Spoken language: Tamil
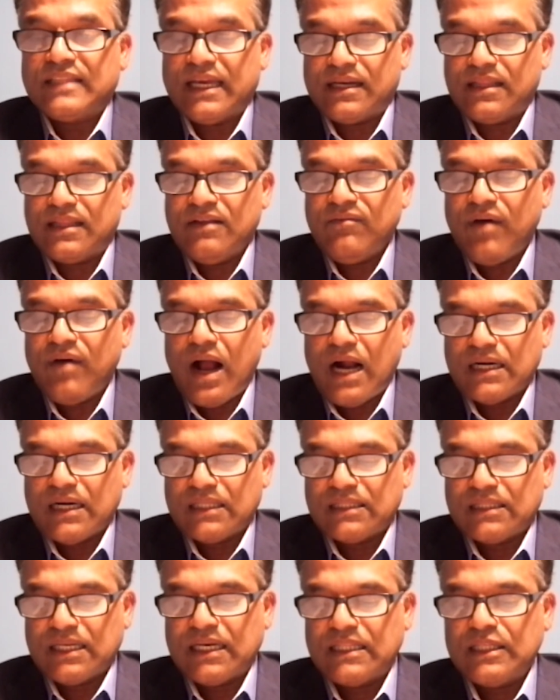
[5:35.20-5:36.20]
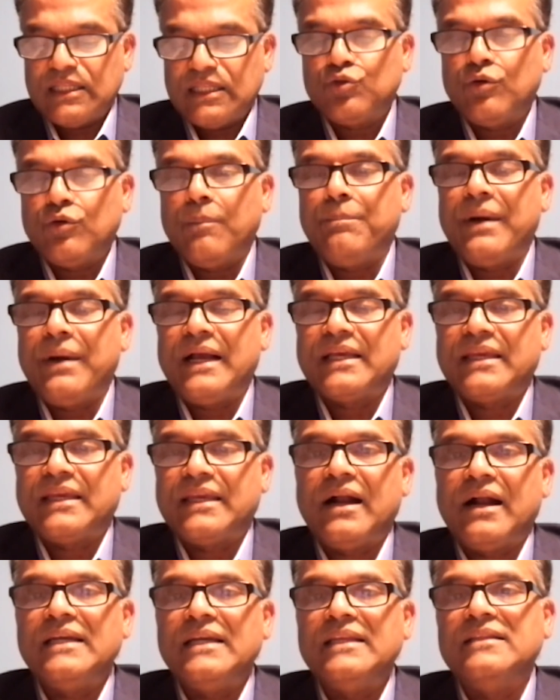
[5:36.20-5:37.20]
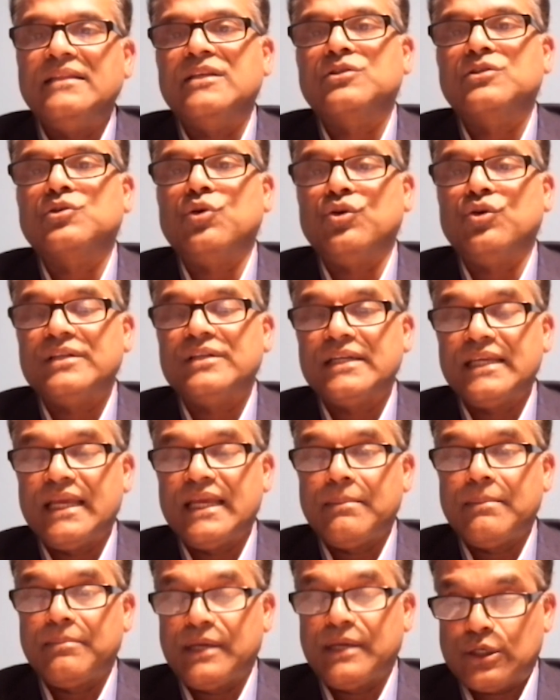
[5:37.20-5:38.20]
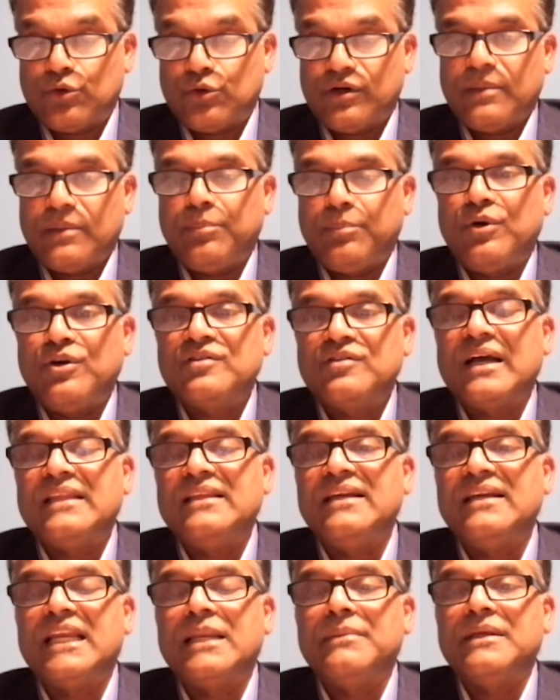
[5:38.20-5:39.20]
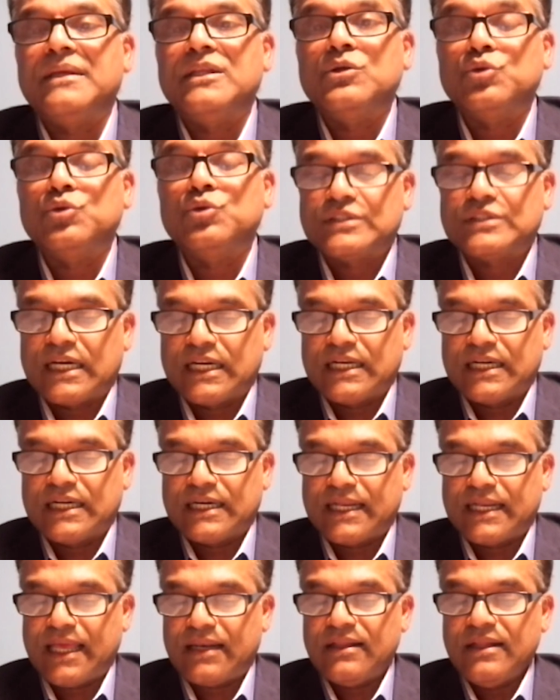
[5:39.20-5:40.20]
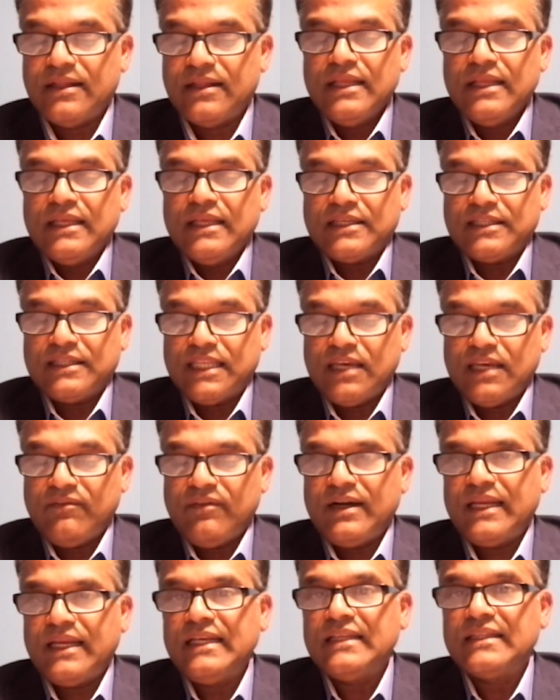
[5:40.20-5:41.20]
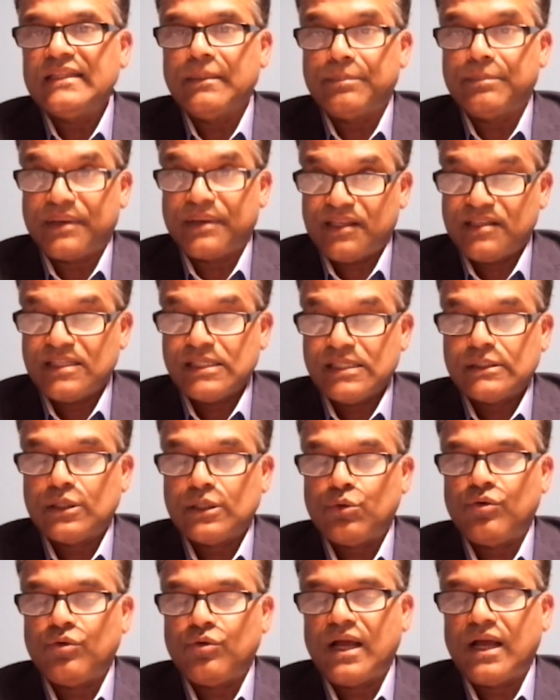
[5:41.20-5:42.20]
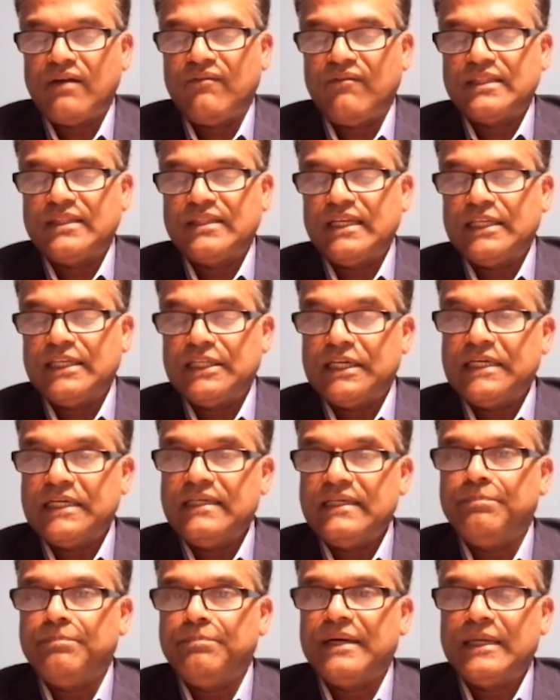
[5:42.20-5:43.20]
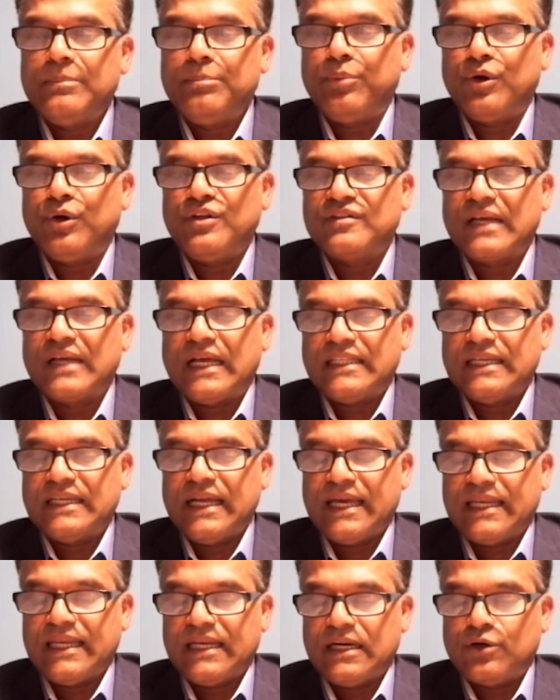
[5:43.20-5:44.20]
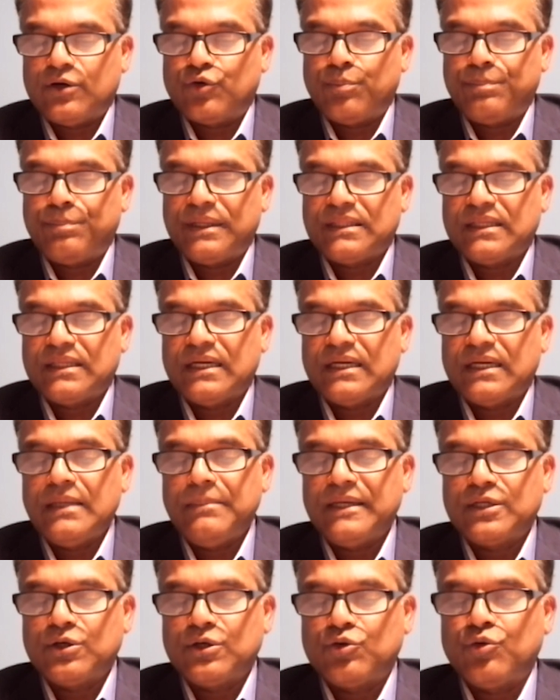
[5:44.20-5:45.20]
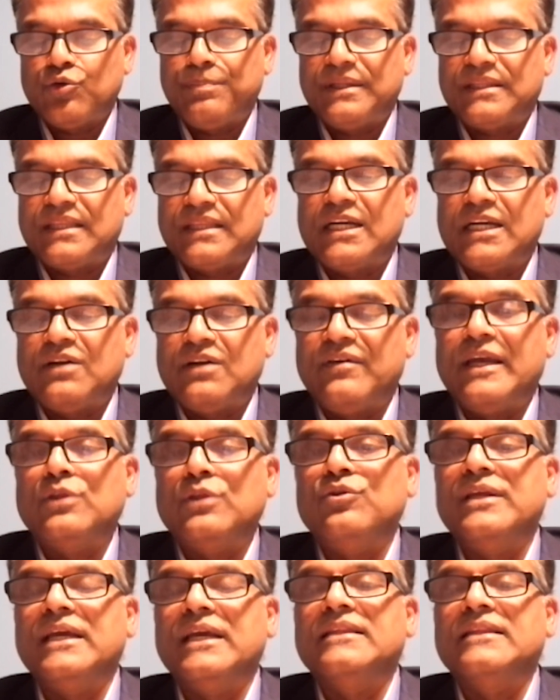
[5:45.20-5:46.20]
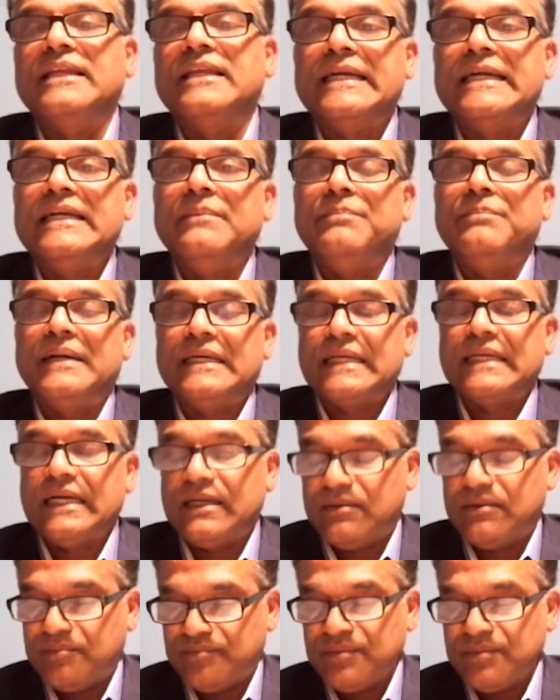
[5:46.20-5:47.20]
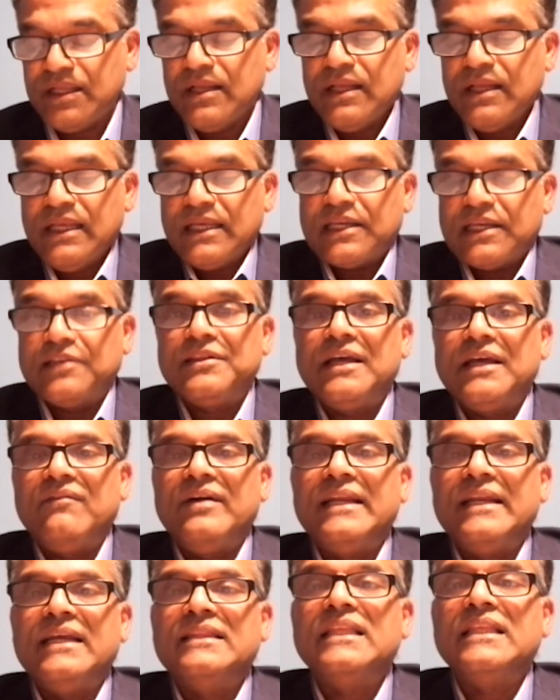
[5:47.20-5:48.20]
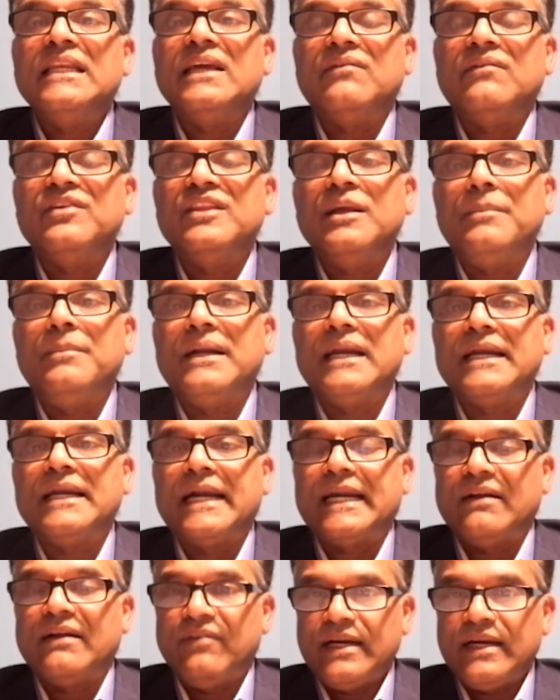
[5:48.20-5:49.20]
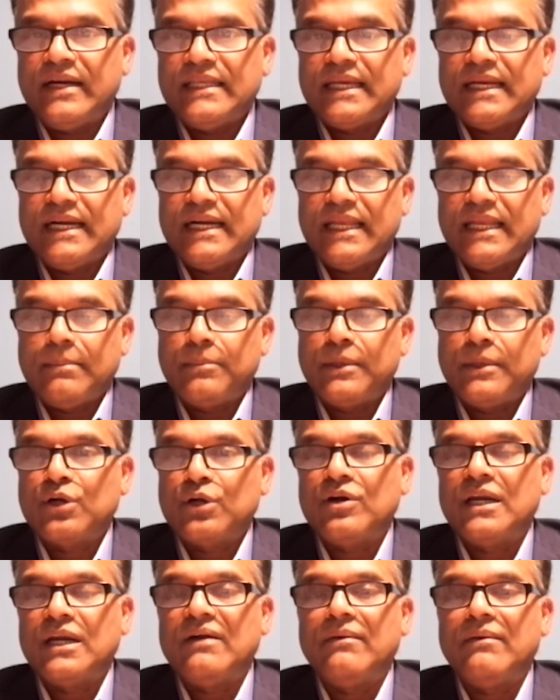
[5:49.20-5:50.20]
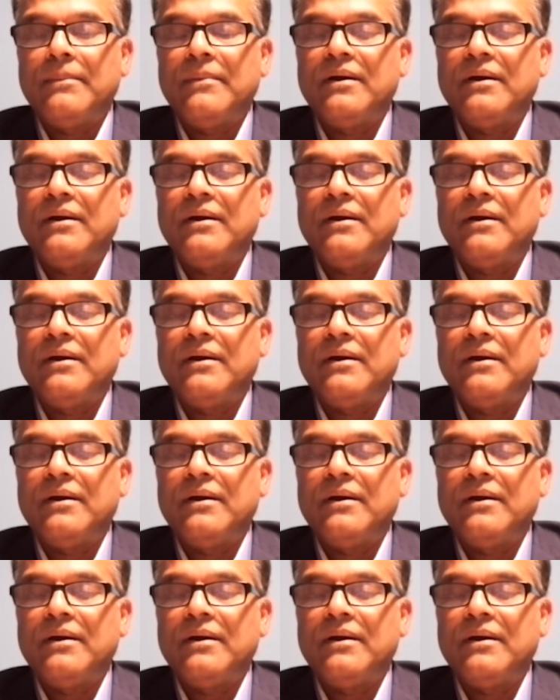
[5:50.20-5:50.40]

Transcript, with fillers: தனது வாகனத்திலிருந்து துப்பாக்கியால் இந்த சோதனையை மேற்கொண்ட போலீஸ் அதிகாரி மீது சுற்றிருக்கின்றார் இதேவேளை இந்த பிரதேசத்தினூடாக வந்த இரண்டு பெண் போலீஸ் அதிகாரிகள் முப்பத்தி ஏழு மற்றும் முப்பத்தி ரெண்டு வயதுடைய இந்த ரெண்டு பெண்களும் இந்த விடயத்தில் எவ்விதமான நடவடிக்கைகளை மேற்கொள்ள